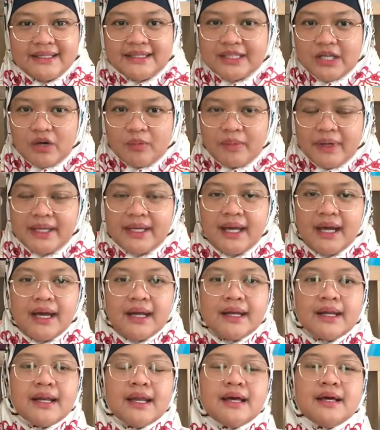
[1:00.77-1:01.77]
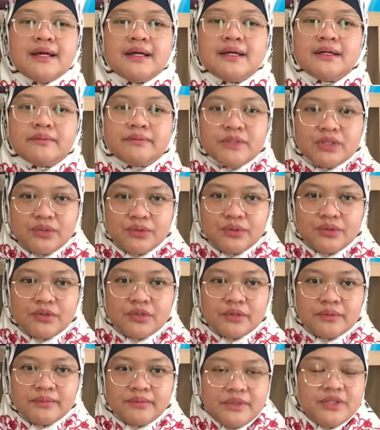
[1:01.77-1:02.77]
Jawabannya adalah
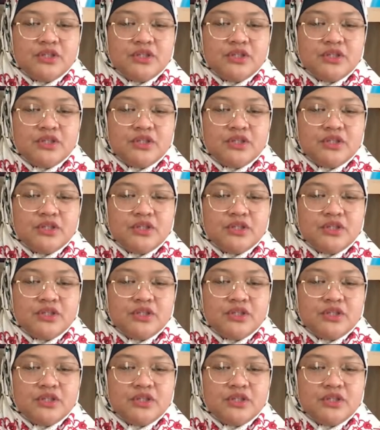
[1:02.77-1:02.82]
betul.